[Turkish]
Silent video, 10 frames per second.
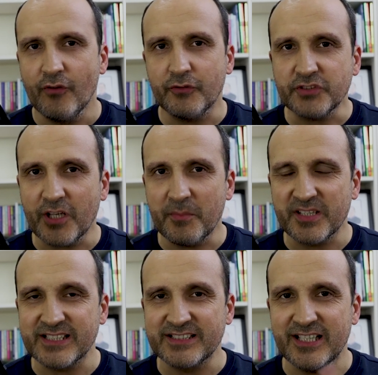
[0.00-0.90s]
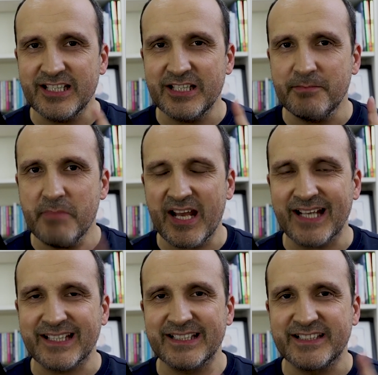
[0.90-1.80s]
Fotoğraf makinesiyle ilgili
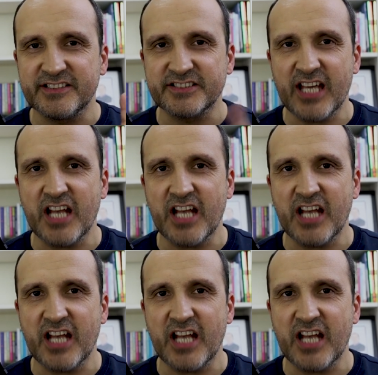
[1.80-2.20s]
merak ettiğiniz